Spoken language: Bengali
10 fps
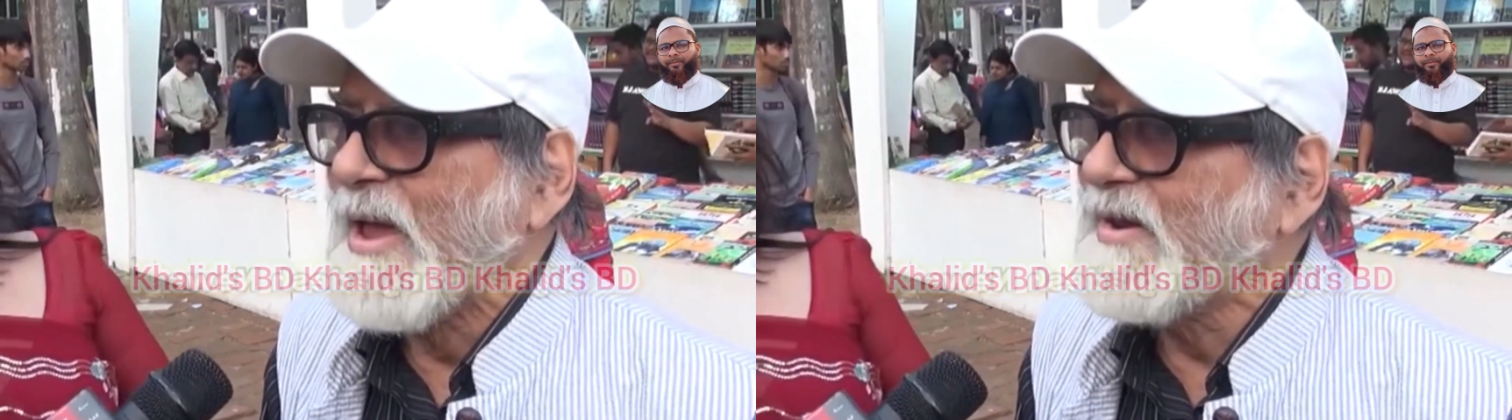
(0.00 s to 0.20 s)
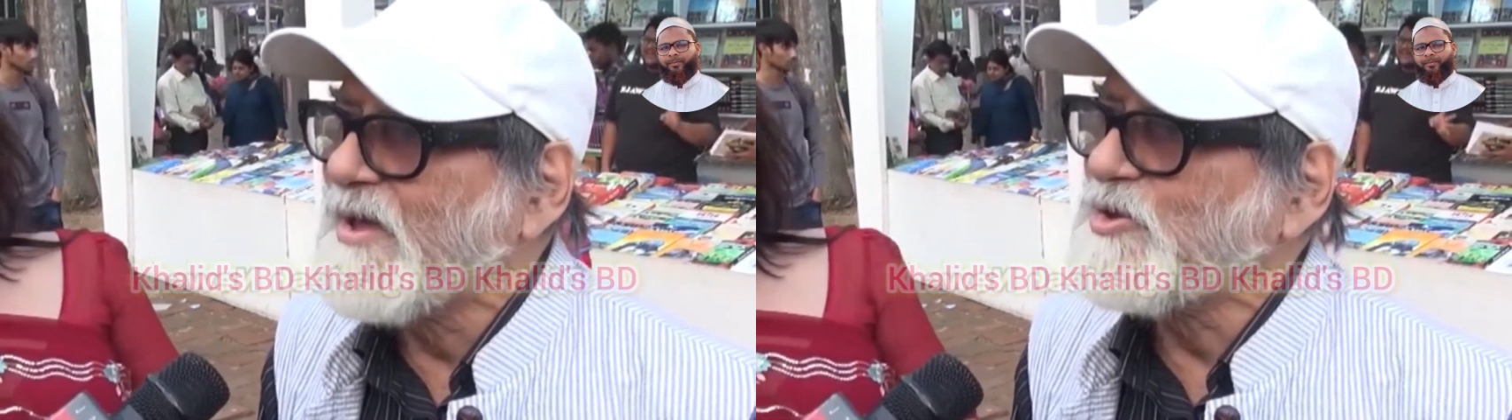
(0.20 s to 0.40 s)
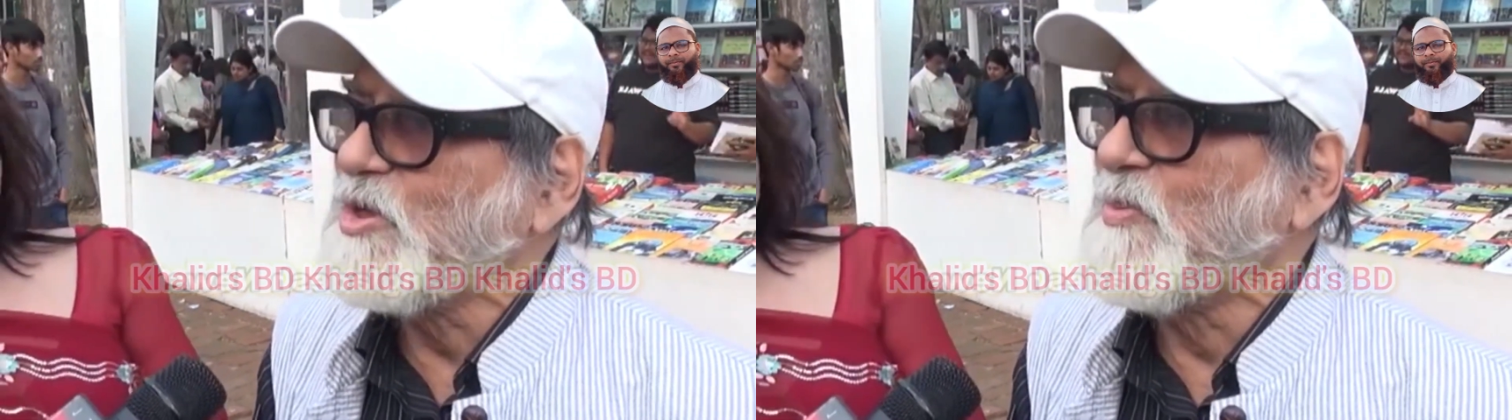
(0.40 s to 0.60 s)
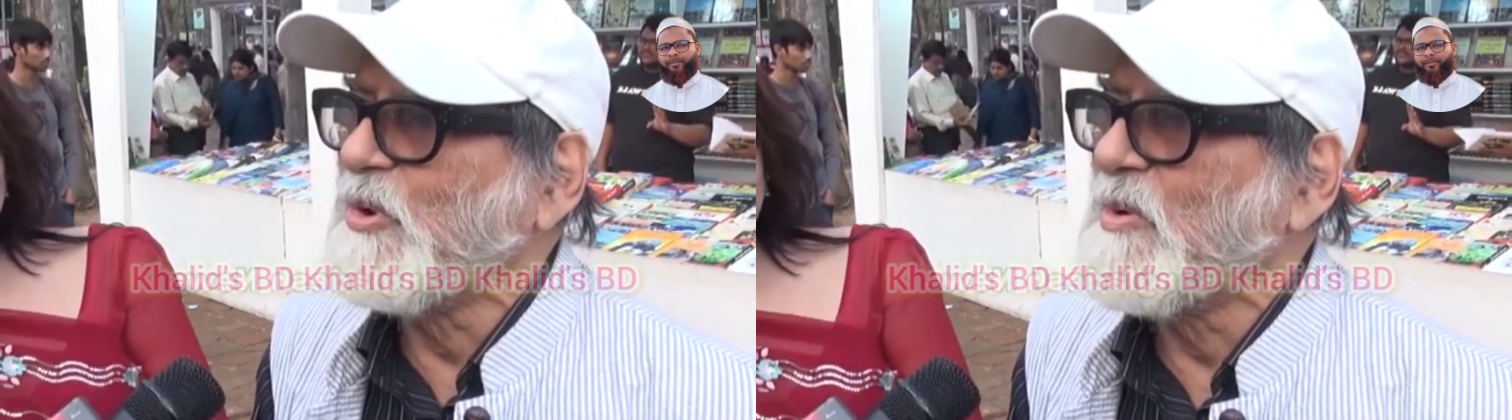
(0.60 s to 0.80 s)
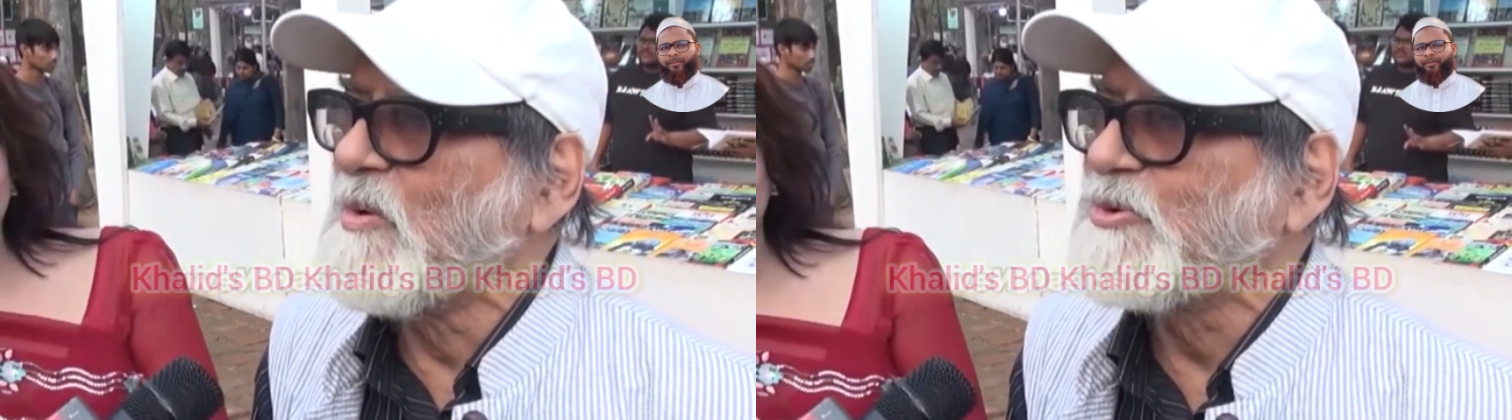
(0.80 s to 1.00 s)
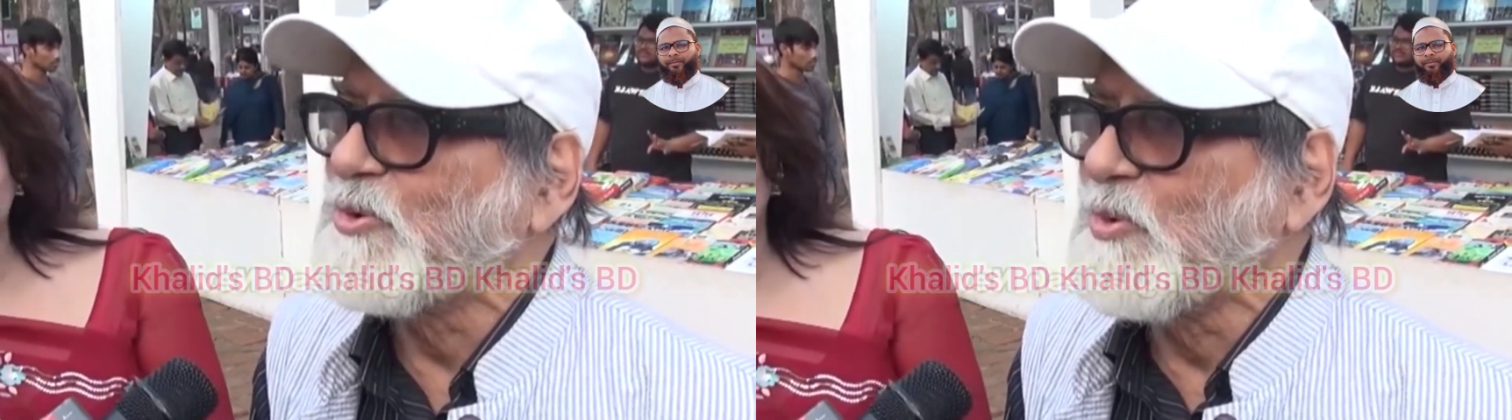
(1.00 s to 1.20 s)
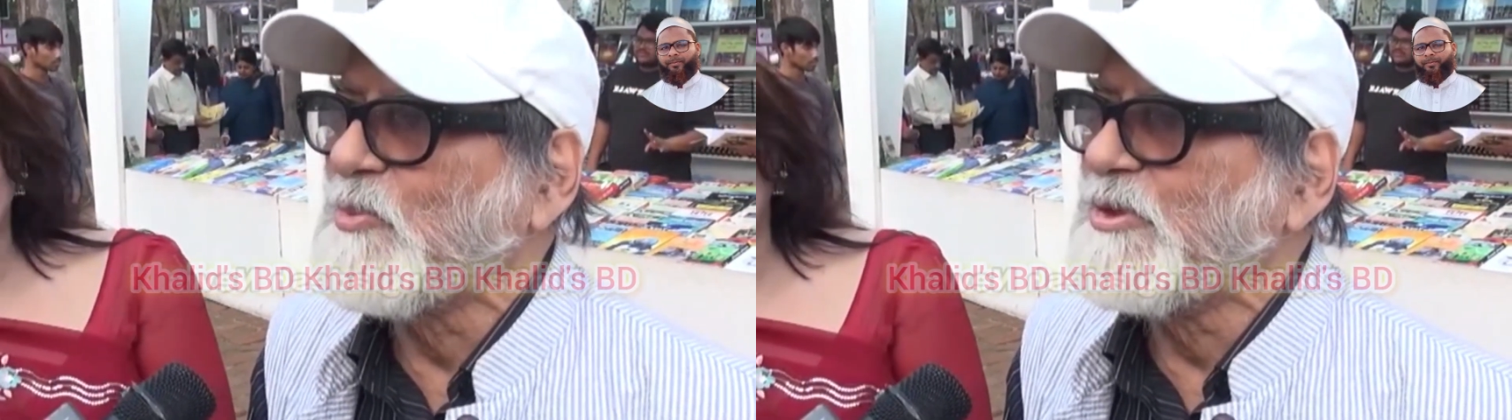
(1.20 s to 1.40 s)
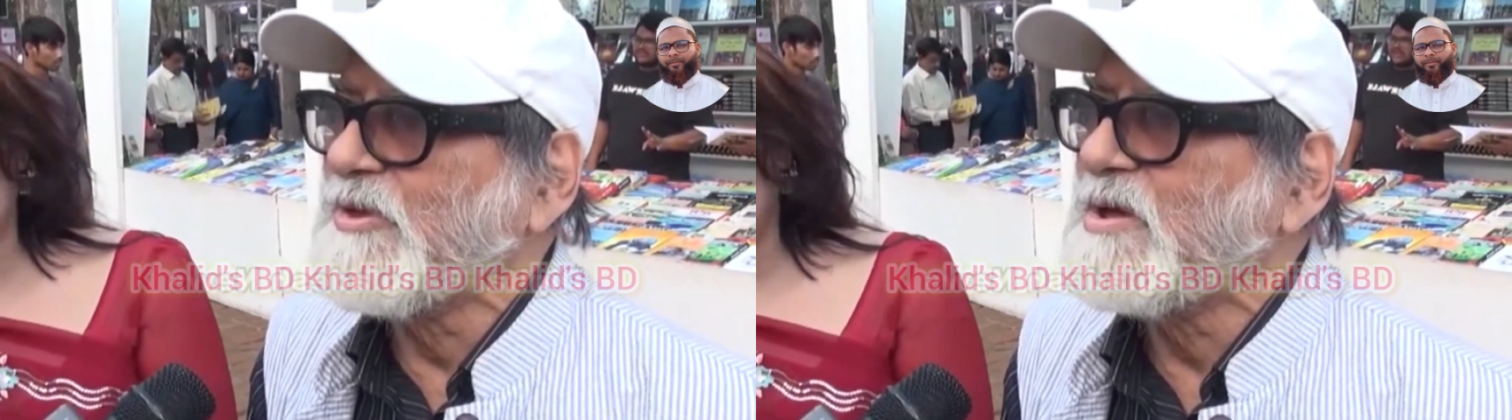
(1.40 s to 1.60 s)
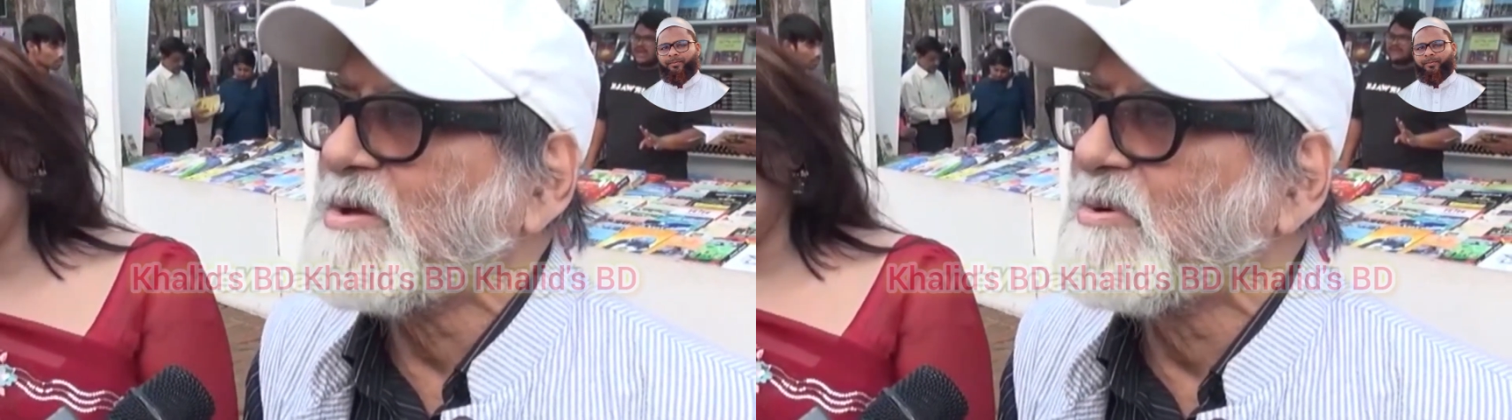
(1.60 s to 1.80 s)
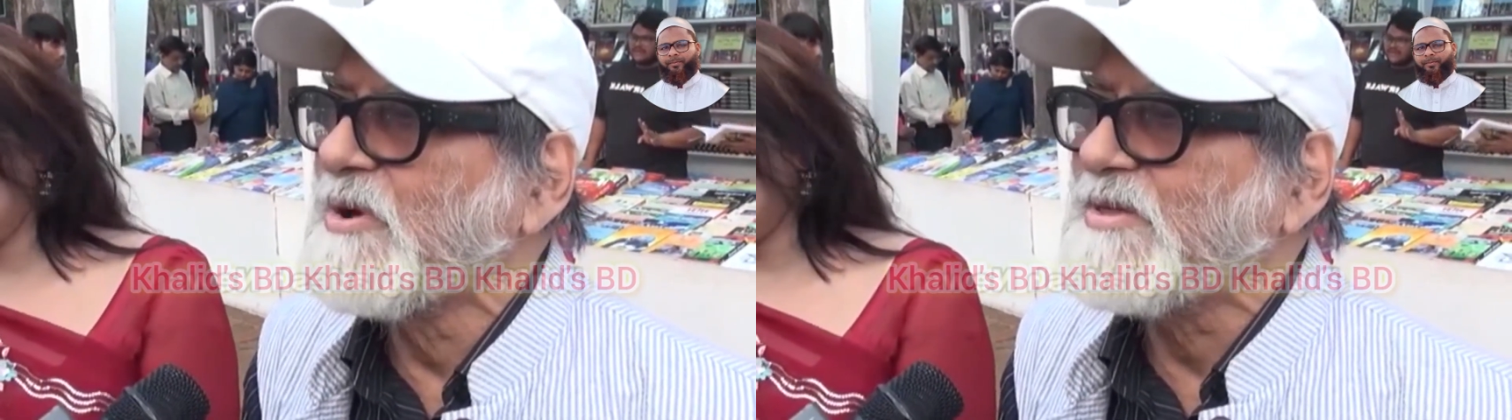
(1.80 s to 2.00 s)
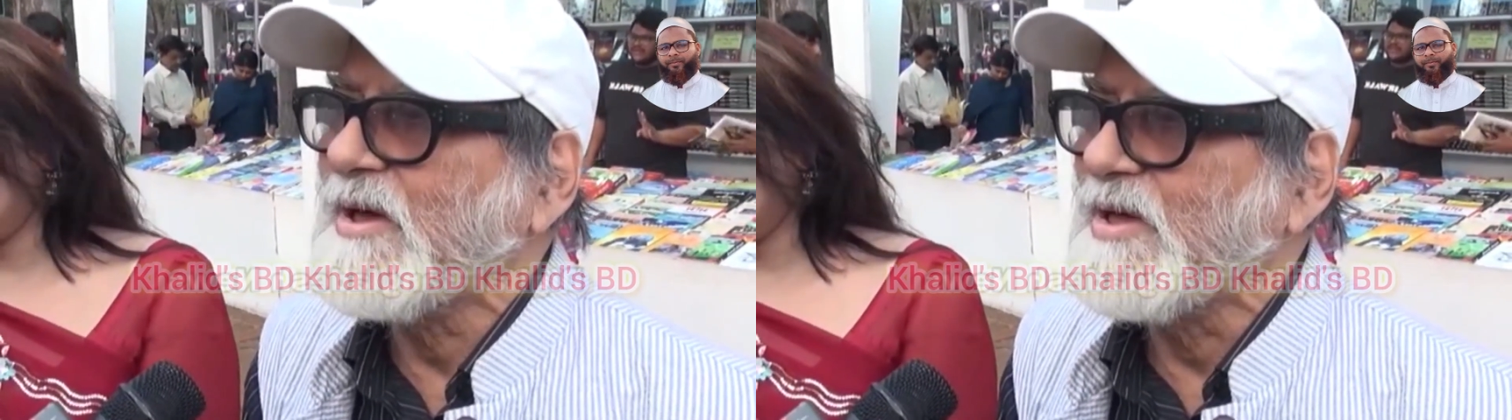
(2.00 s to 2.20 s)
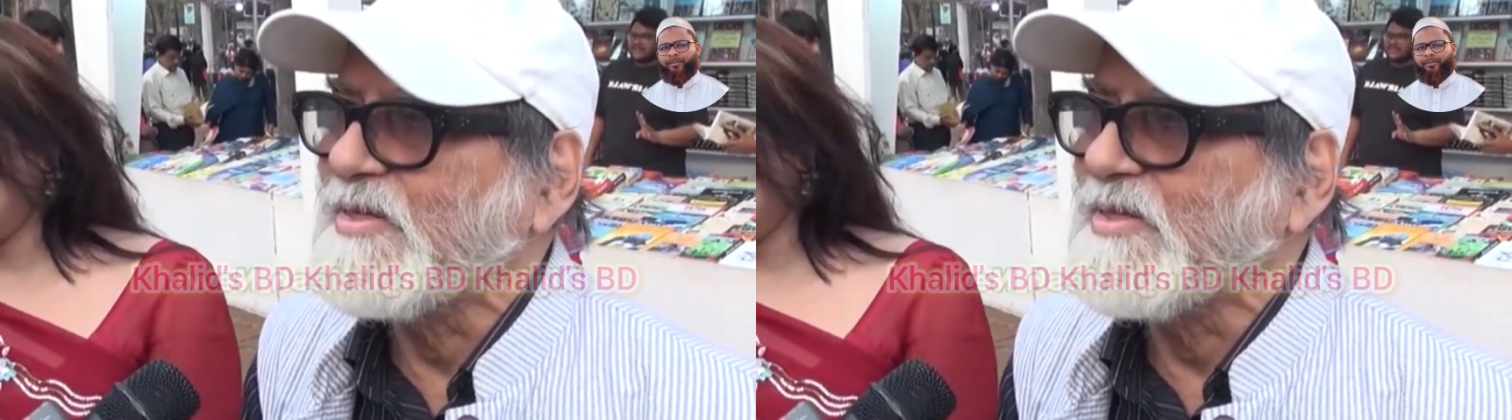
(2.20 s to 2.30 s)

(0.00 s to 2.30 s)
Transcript: মেয়েরাই যদি শুধু বন্দি হয়ে থাকে